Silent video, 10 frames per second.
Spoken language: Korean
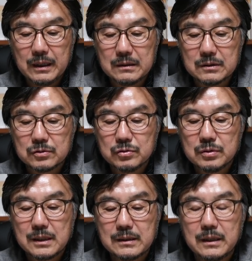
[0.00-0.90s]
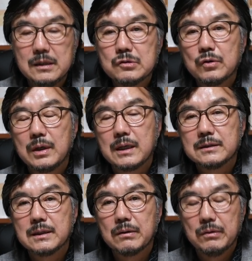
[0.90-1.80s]
그 수술할 때
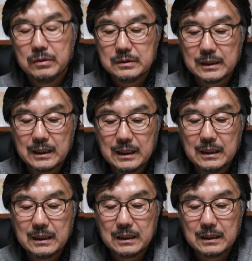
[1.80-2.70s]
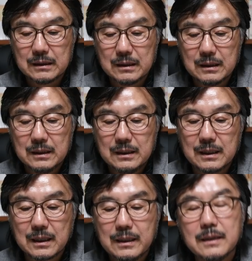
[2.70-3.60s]
일조하시라고 제가
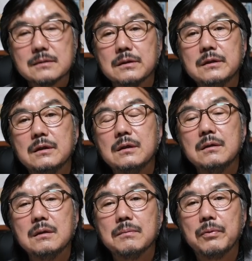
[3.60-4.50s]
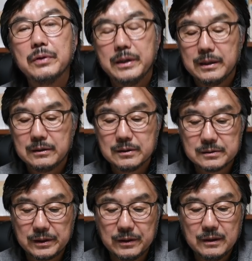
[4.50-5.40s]
약간의 성의를
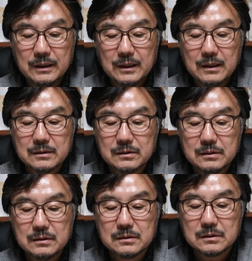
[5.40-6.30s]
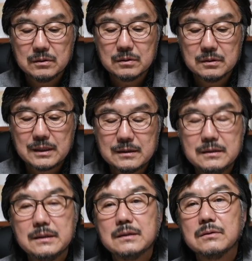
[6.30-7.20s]
보내드렸어요. 그래서 그
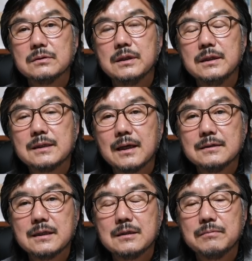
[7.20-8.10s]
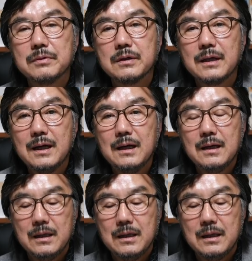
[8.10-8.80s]
사진이 또 저희 착한 사진을 버려라